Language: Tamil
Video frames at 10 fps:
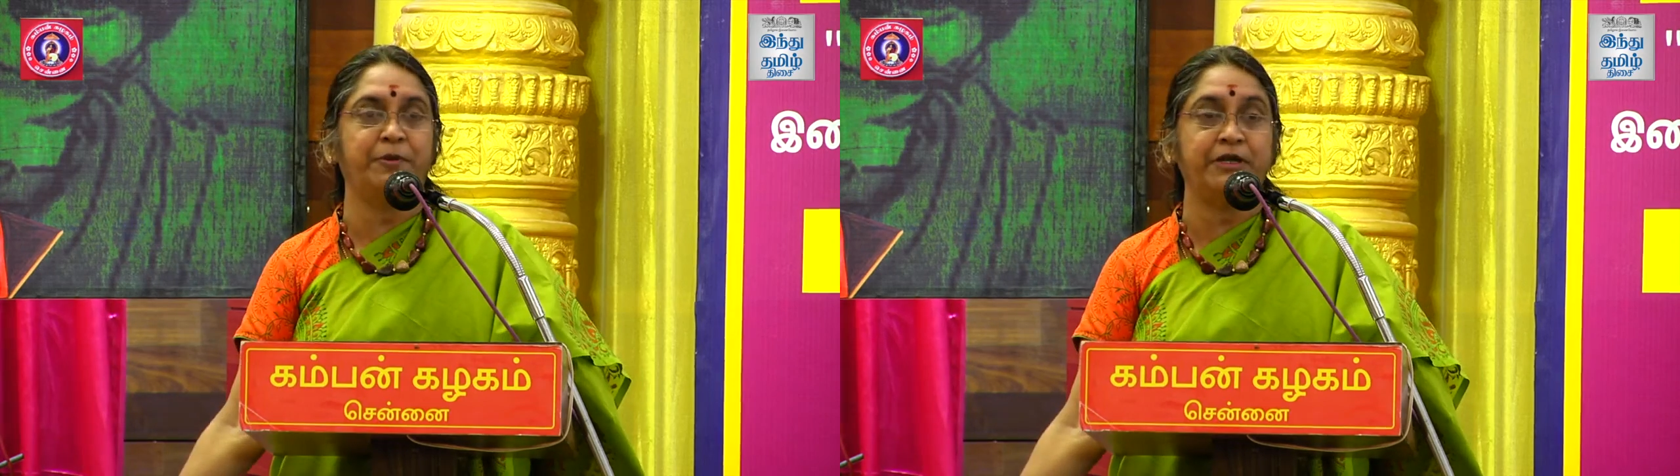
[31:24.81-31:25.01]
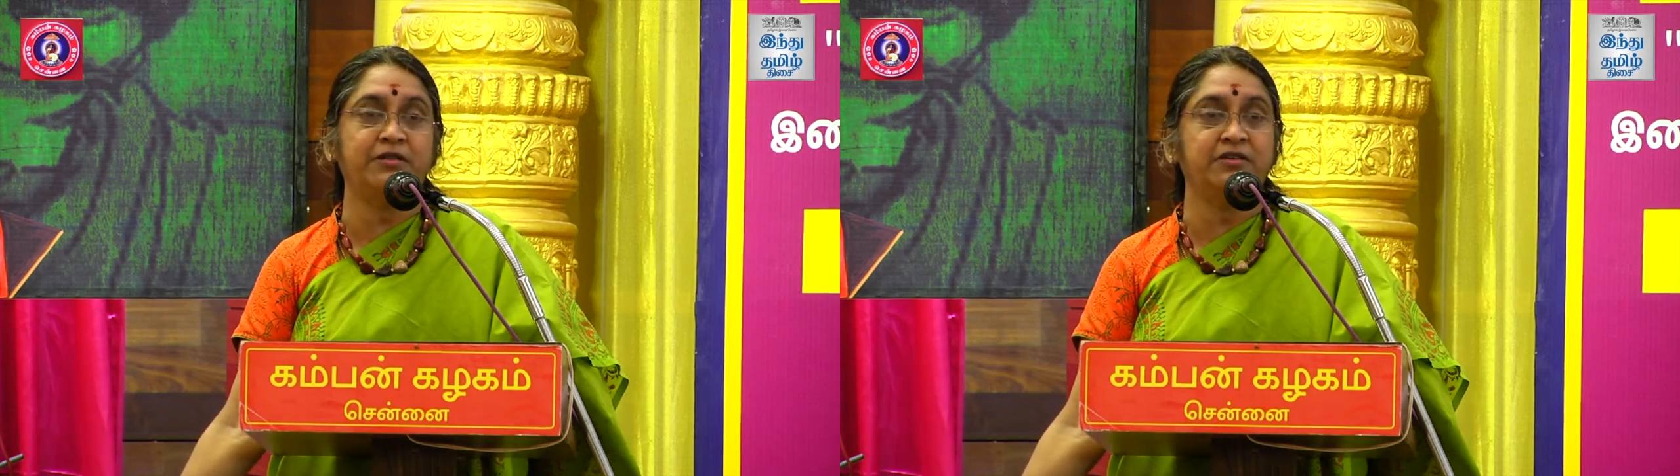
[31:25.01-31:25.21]

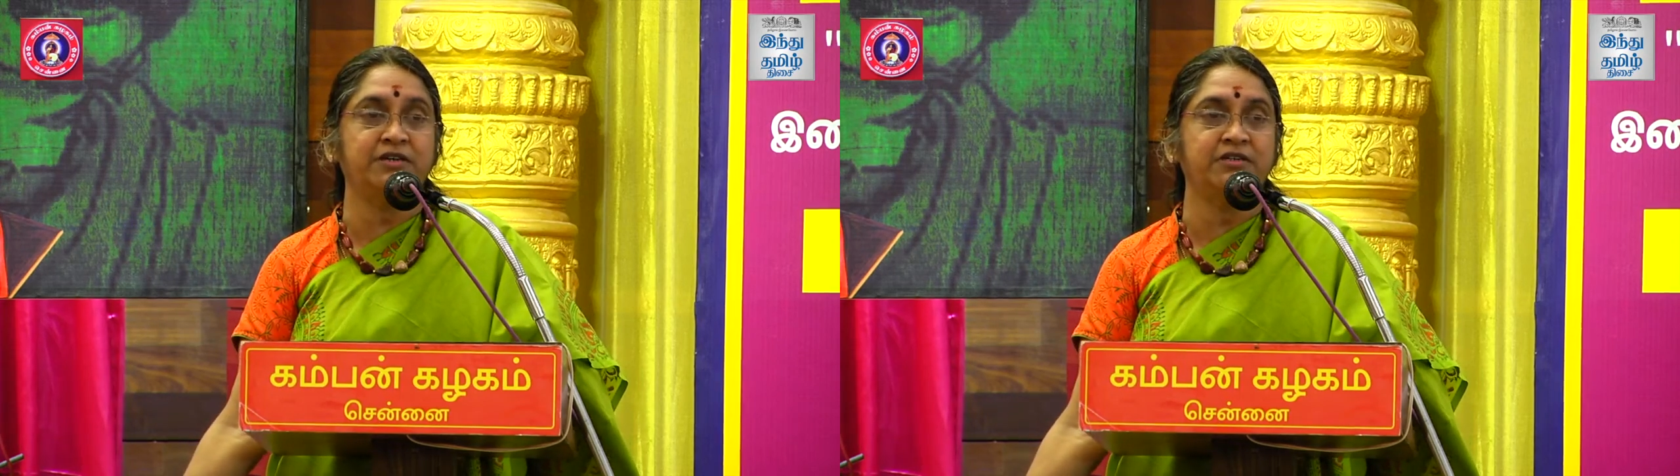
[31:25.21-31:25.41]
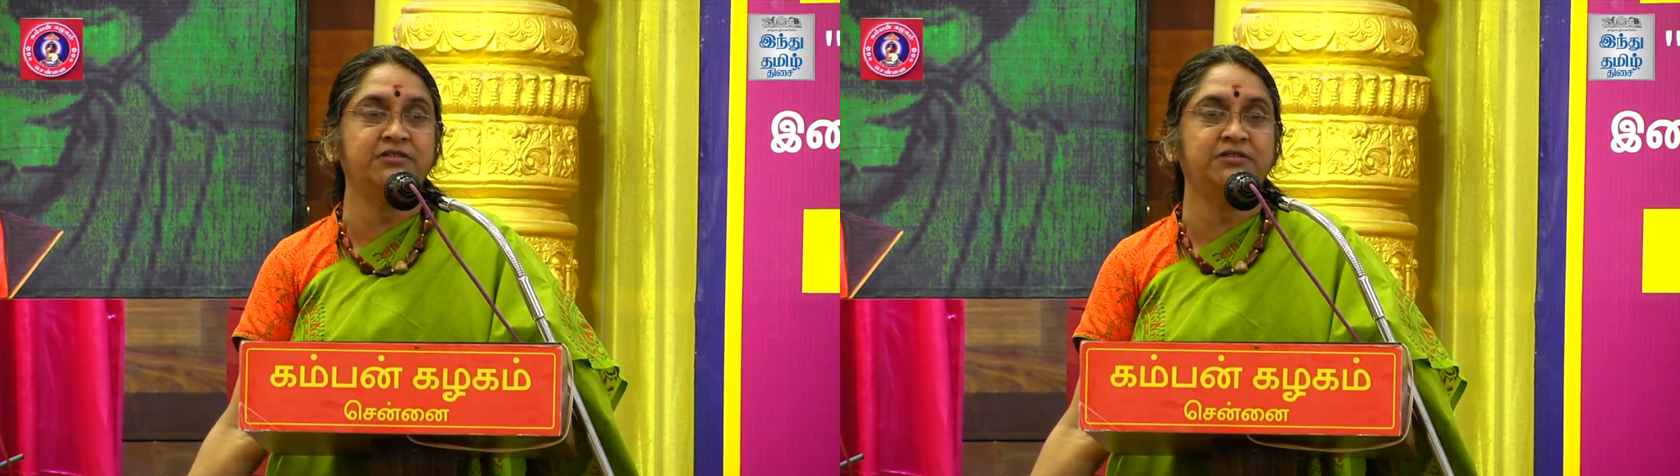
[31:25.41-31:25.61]
பிடித்து
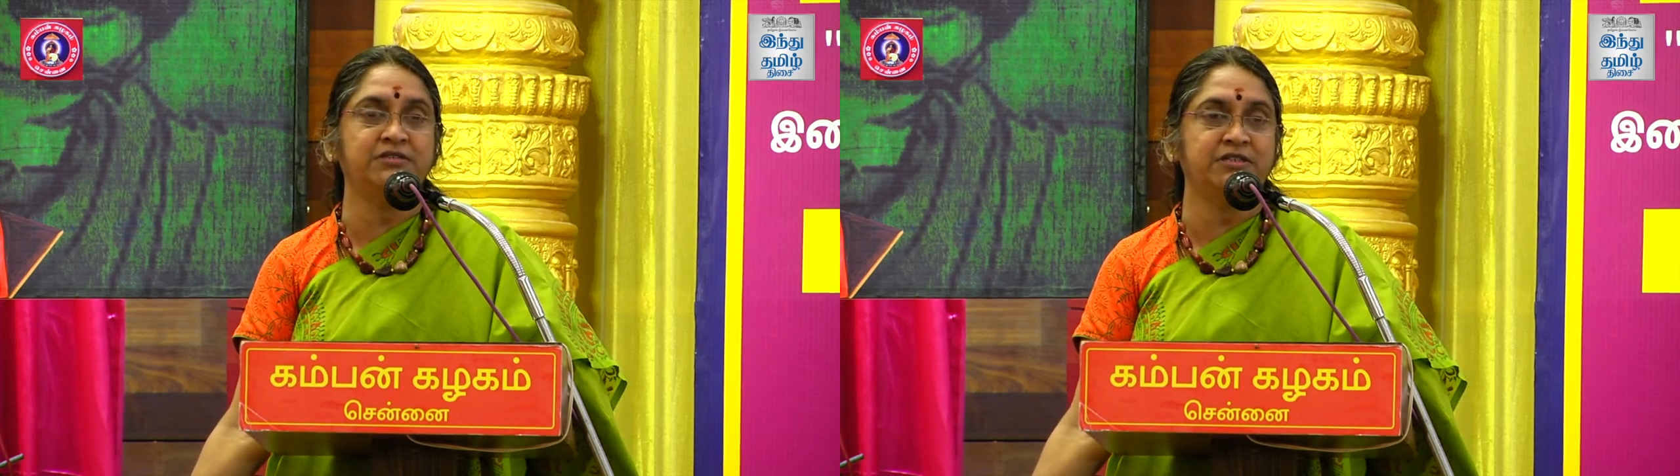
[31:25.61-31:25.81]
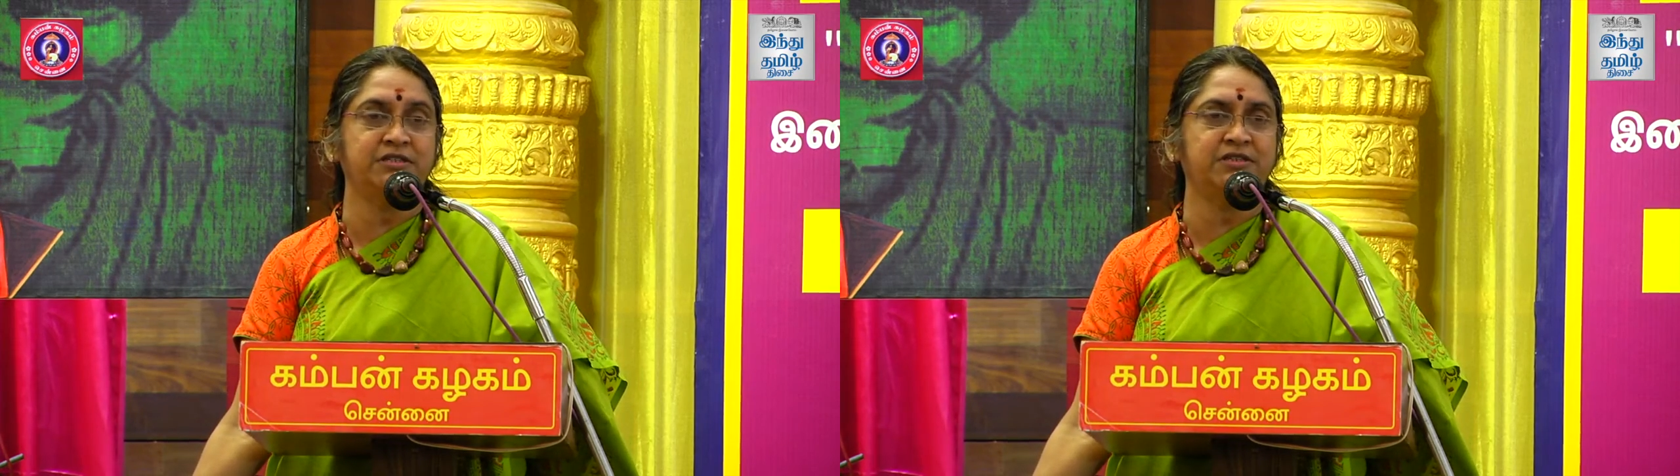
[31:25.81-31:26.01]

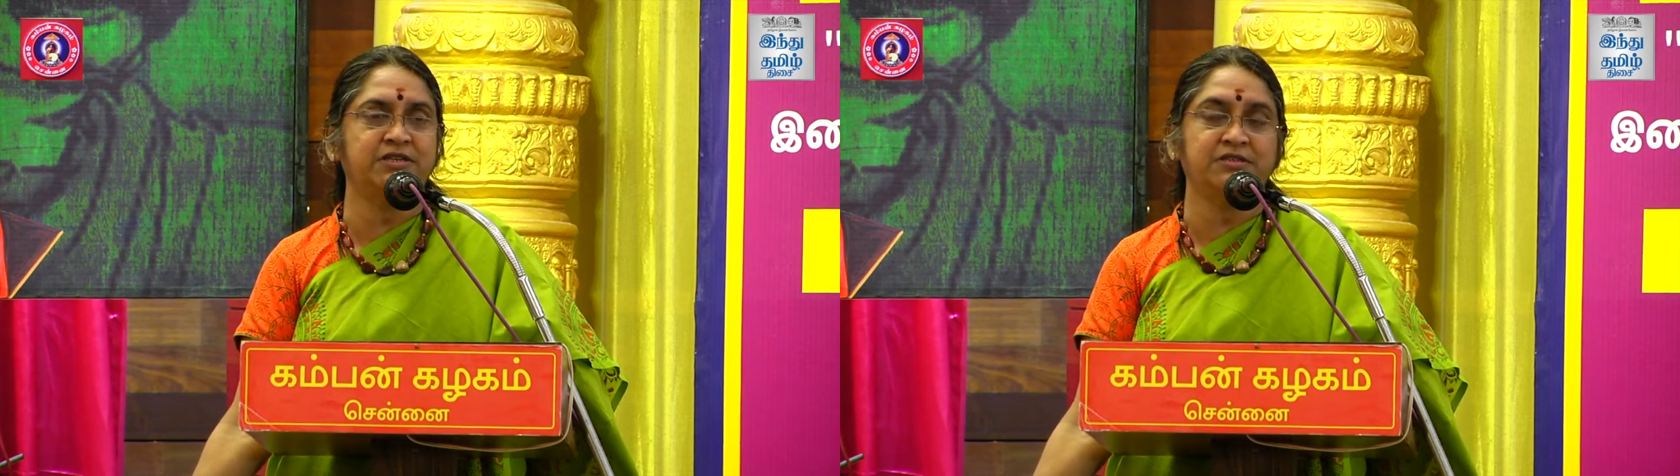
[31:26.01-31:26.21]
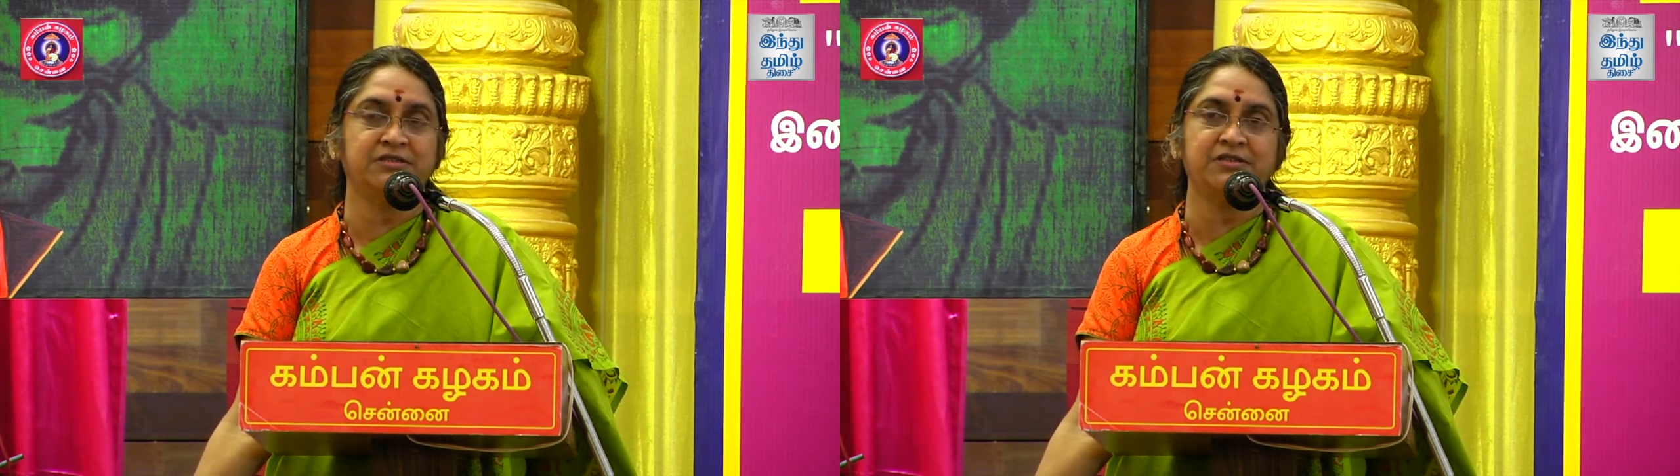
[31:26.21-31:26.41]

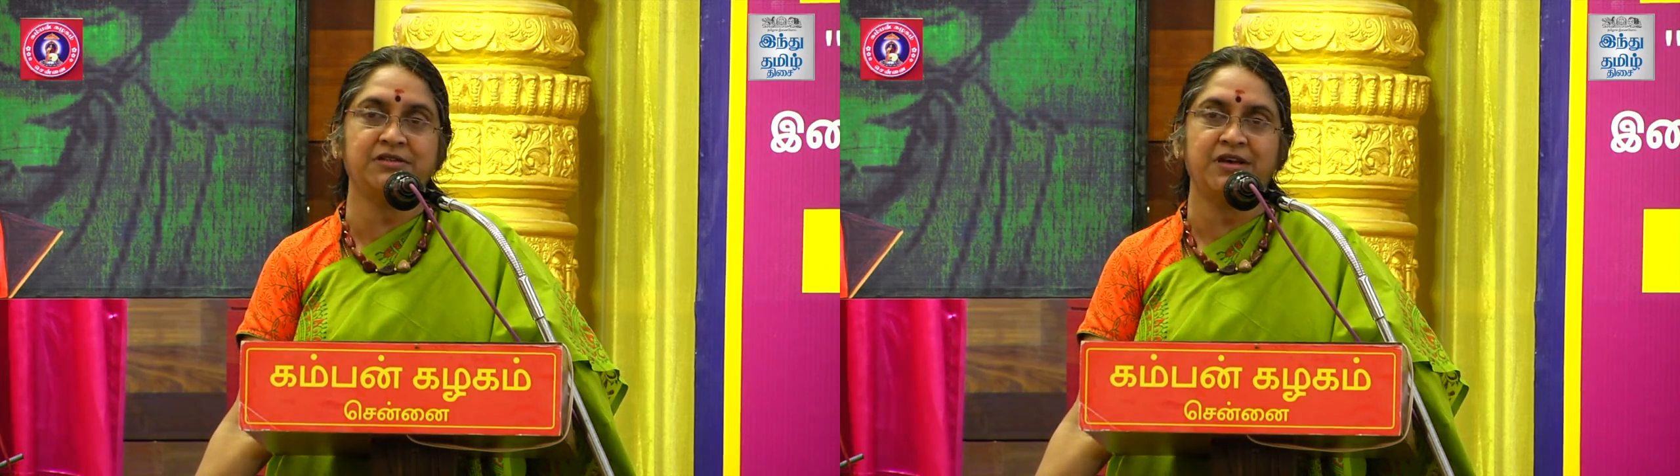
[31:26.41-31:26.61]
இழுத்தது